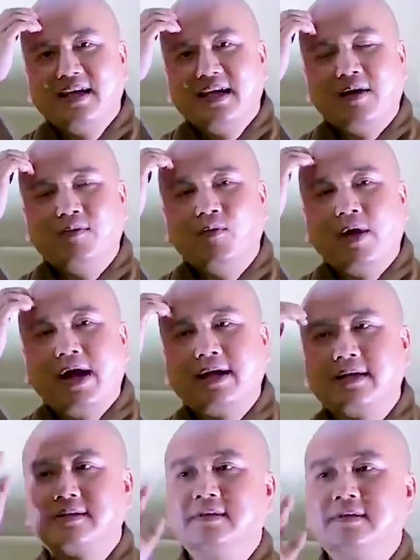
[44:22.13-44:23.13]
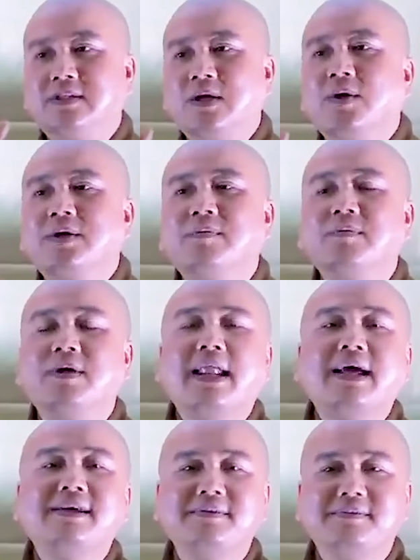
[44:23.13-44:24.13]
Ông quan từ chối không có
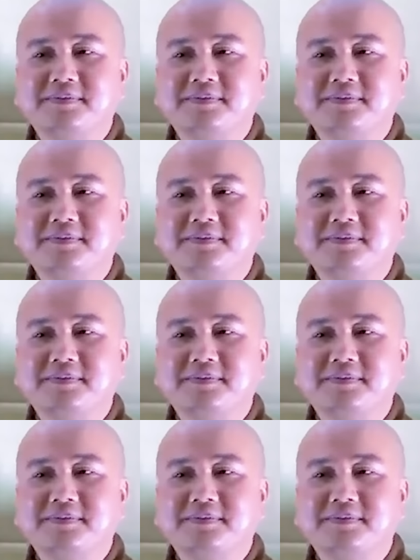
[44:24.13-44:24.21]
lấy.